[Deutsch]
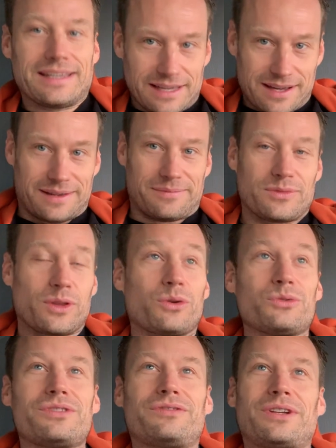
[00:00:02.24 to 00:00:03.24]
Ja,
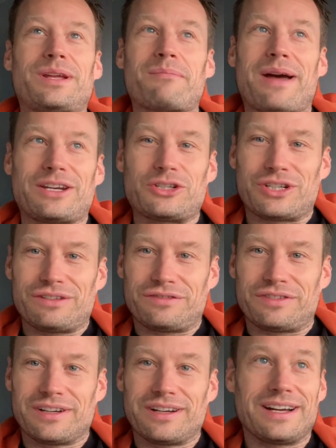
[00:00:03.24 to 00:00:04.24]
Grüße von der Mein Schiff
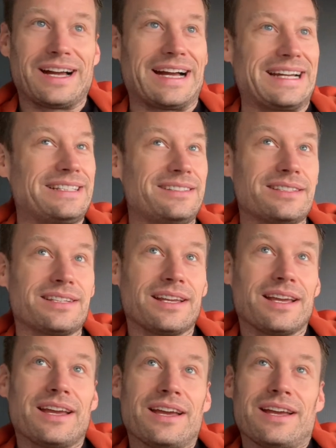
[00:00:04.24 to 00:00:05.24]
1
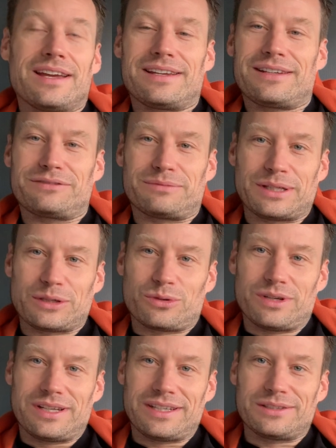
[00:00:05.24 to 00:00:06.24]
äh, auf meine
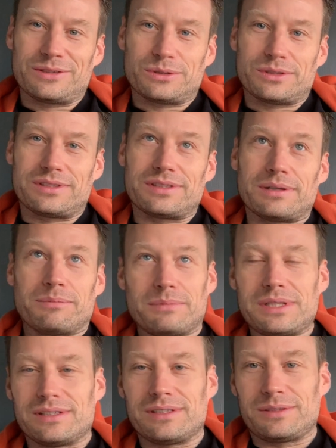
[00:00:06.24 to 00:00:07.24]
Kollegen und äh,
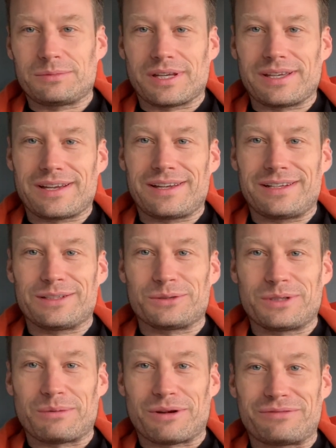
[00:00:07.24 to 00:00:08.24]
mich nicht, trinke keinen
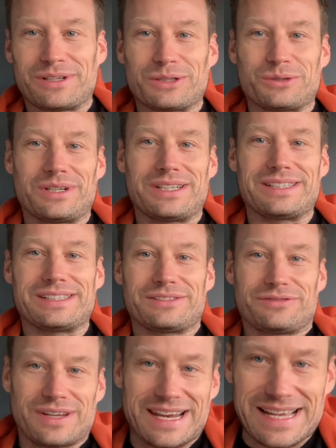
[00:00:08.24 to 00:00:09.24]
Alkohol, aber auf meine Kollegen
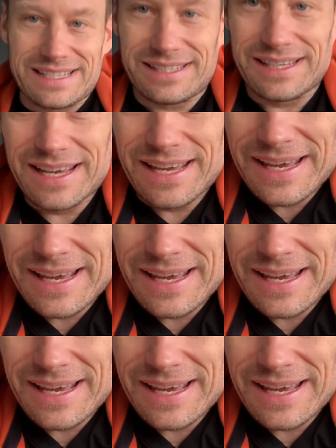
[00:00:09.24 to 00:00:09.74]
ist Verlass.